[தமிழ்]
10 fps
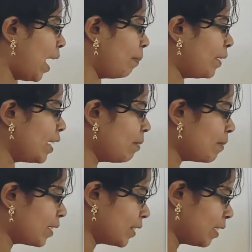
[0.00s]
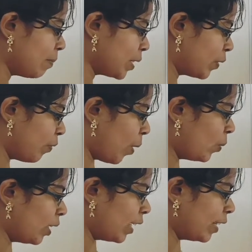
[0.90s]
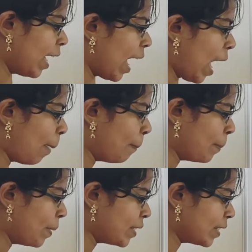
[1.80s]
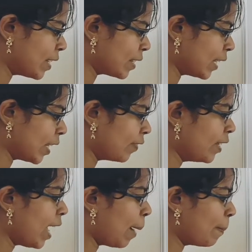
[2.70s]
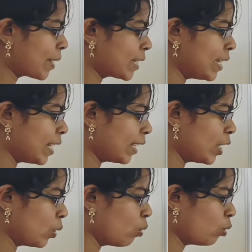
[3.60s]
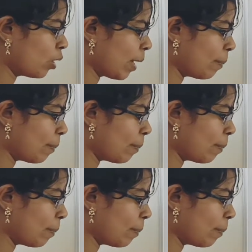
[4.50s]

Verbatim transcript: அப்பிக்கல் மெரிஸ்டம் இஸ் ஃபவுண்ட் அட் த அப்பிசஸ் அதாவது அப்பெக்ஸில் இருக்குது ரூட்டோட